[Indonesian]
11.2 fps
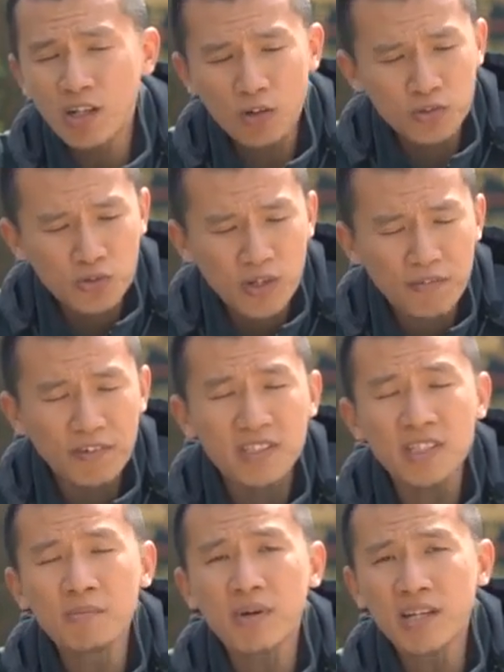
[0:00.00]
Kalau sudah
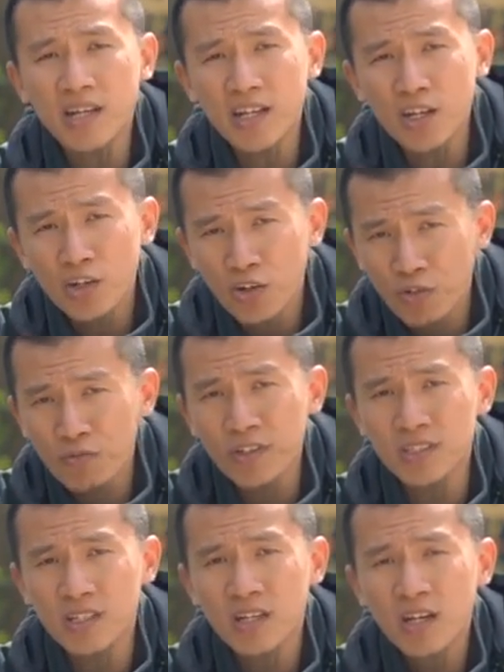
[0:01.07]
fiksi berarti ada non
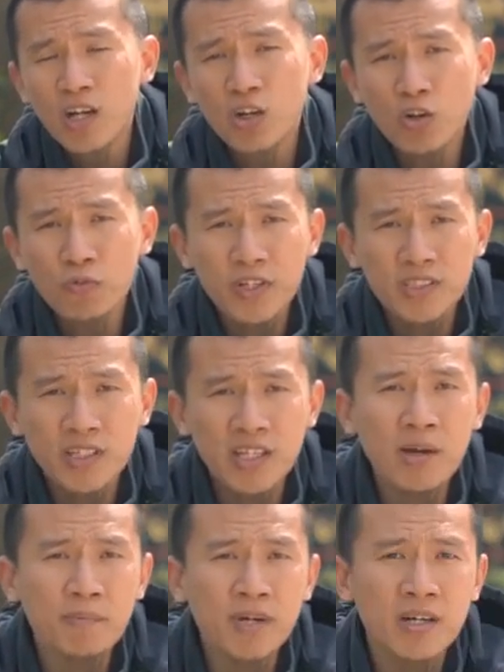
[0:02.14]
fiksi. Non fiksi
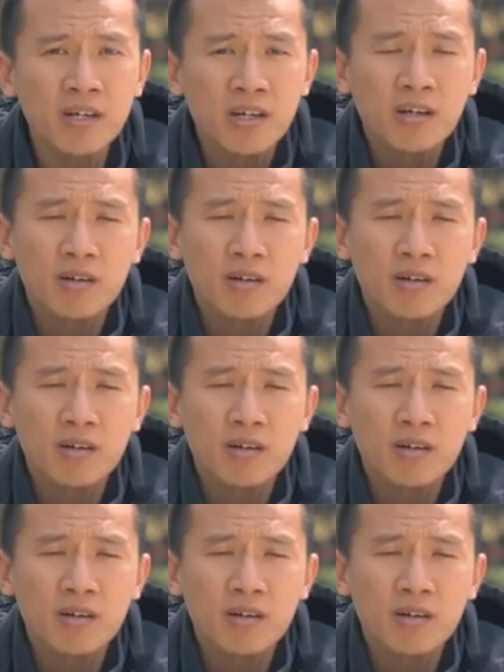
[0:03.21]
ini apa?